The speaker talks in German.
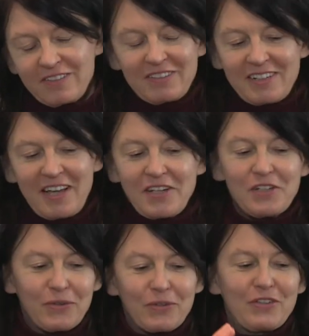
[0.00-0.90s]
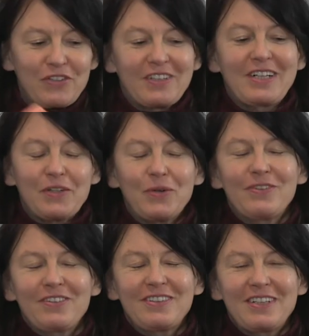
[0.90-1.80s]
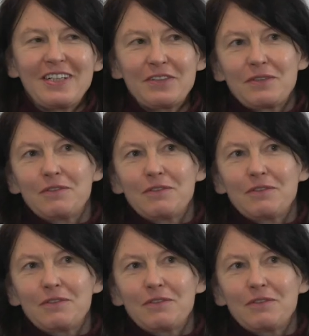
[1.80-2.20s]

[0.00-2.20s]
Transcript: Also, an einen Ort ist sie konzentrierter